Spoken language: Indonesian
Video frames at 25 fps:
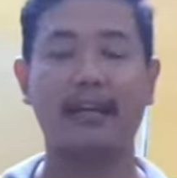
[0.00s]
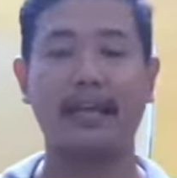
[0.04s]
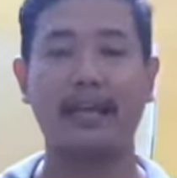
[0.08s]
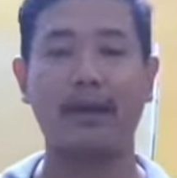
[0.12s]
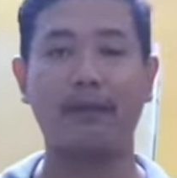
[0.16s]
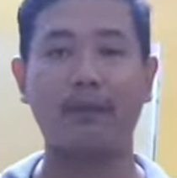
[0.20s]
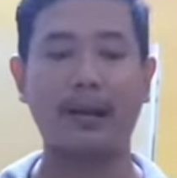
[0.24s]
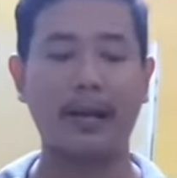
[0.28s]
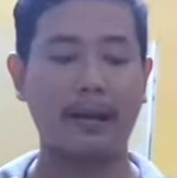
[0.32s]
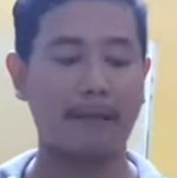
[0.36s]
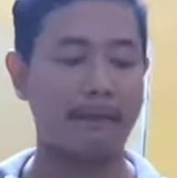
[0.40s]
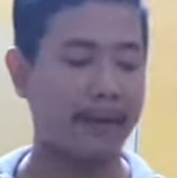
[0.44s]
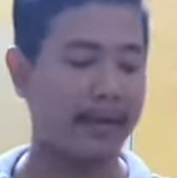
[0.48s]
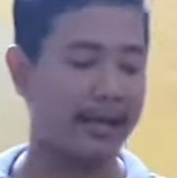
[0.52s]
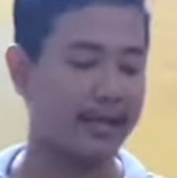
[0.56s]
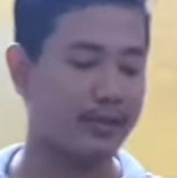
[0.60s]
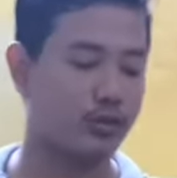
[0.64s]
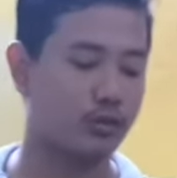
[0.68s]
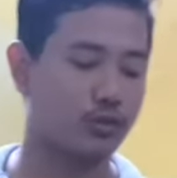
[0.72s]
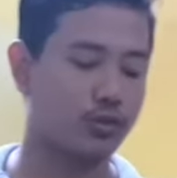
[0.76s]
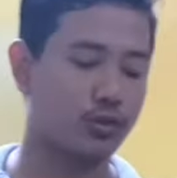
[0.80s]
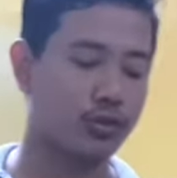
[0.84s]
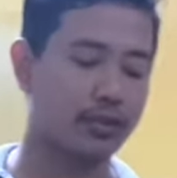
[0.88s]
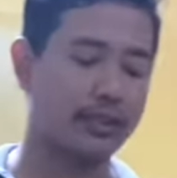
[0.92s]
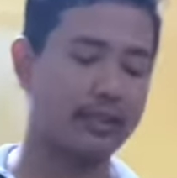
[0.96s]
hewan apa yang
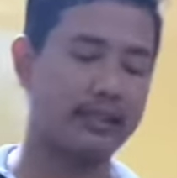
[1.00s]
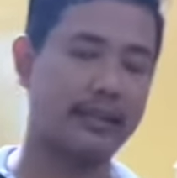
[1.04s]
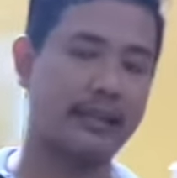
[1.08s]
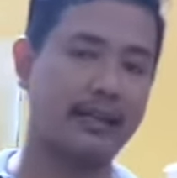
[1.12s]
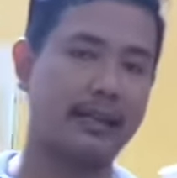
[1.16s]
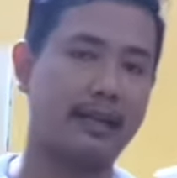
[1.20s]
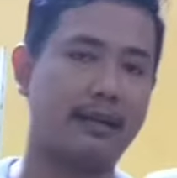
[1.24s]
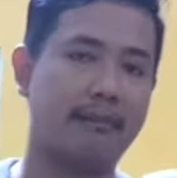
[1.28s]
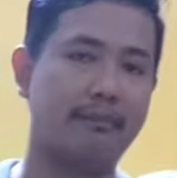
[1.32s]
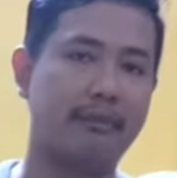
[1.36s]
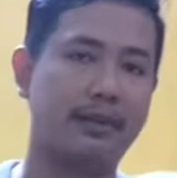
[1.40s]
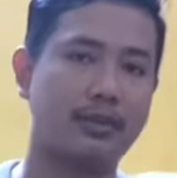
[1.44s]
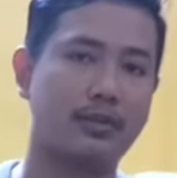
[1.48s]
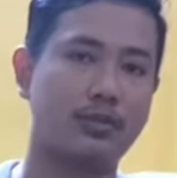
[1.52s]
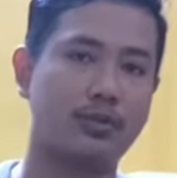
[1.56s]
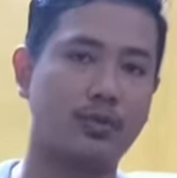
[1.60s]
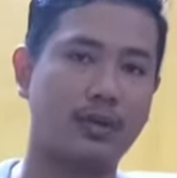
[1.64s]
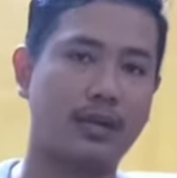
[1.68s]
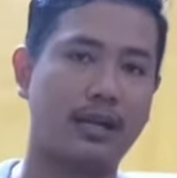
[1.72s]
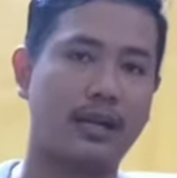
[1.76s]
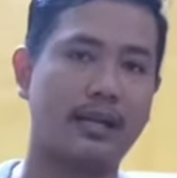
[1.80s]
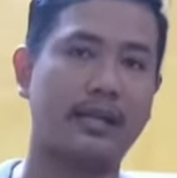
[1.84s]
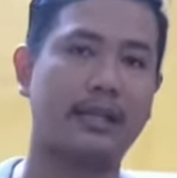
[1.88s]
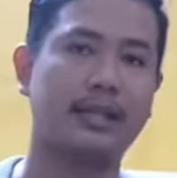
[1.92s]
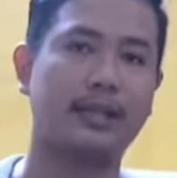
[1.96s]
cocok kita
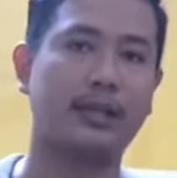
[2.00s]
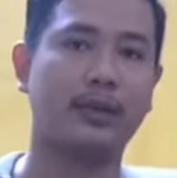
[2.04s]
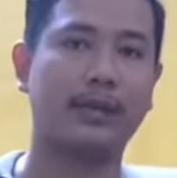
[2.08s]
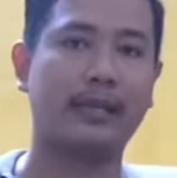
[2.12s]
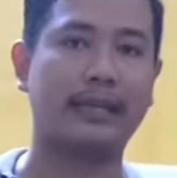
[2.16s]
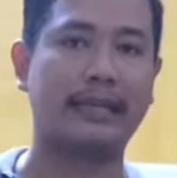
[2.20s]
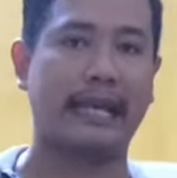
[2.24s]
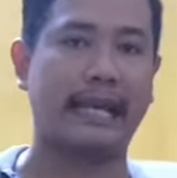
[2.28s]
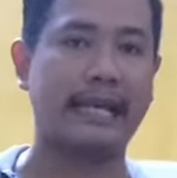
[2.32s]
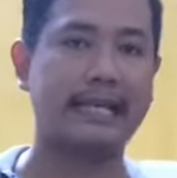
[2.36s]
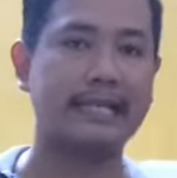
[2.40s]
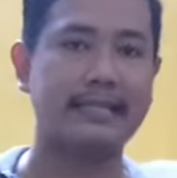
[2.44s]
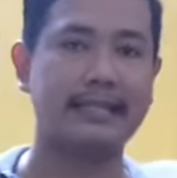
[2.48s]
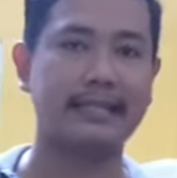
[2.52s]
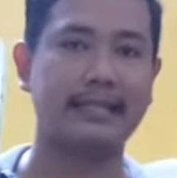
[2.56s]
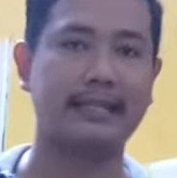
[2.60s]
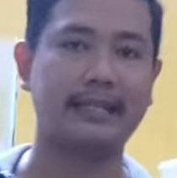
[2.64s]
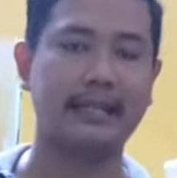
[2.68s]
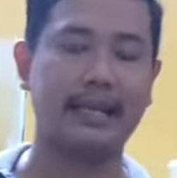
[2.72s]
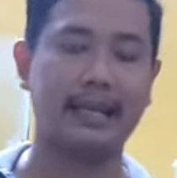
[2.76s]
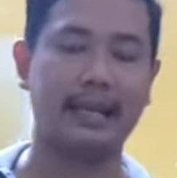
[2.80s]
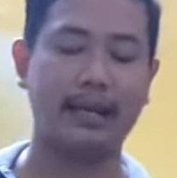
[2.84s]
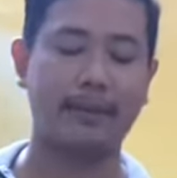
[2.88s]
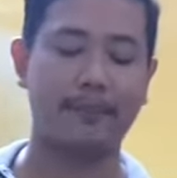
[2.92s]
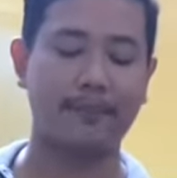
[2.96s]
masukkan atau kita isi ke
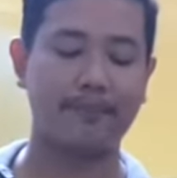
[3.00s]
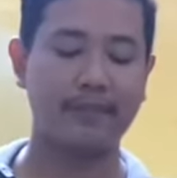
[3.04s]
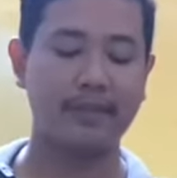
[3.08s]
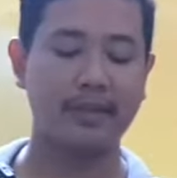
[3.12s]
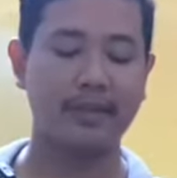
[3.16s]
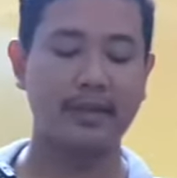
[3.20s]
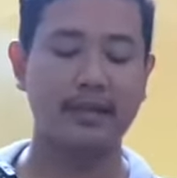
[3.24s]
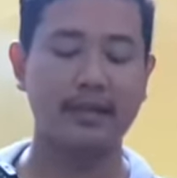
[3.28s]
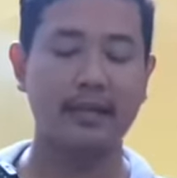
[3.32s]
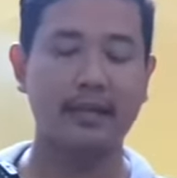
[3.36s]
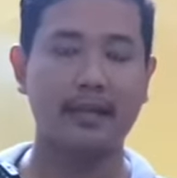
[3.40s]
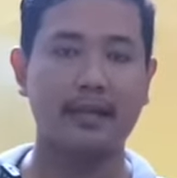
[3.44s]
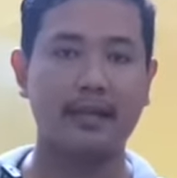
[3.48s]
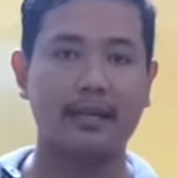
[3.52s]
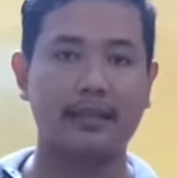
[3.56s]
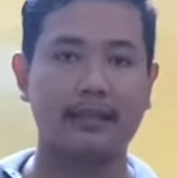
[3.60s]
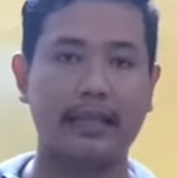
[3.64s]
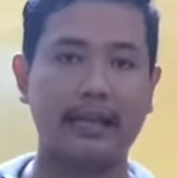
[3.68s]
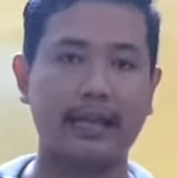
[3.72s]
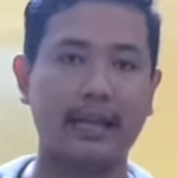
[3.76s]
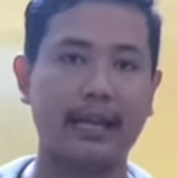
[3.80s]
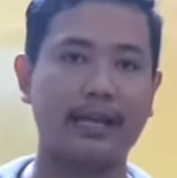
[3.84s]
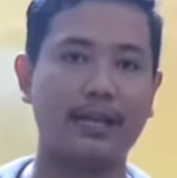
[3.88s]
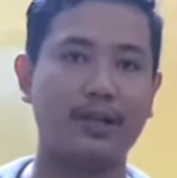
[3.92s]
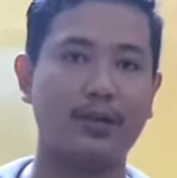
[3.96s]
dalam
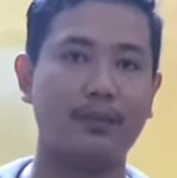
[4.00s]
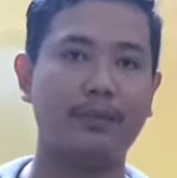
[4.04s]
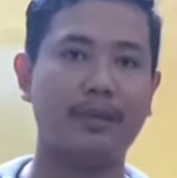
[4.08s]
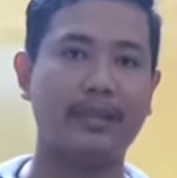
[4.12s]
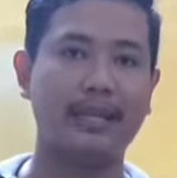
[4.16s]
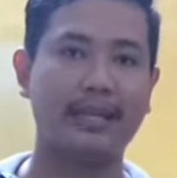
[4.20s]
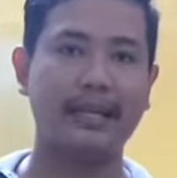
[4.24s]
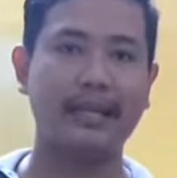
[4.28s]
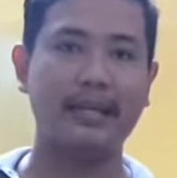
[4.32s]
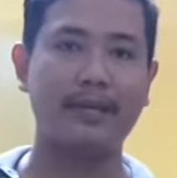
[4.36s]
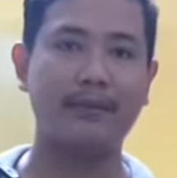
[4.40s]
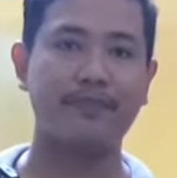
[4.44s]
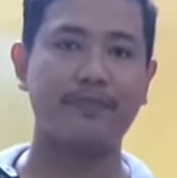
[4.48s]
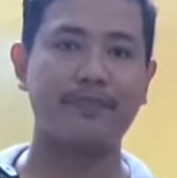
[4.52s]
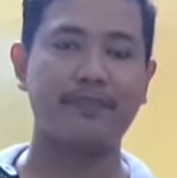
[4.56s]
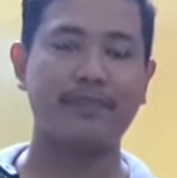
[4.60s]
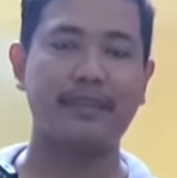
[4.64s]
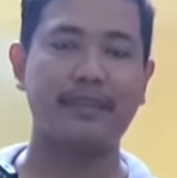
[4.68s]
terrarium ini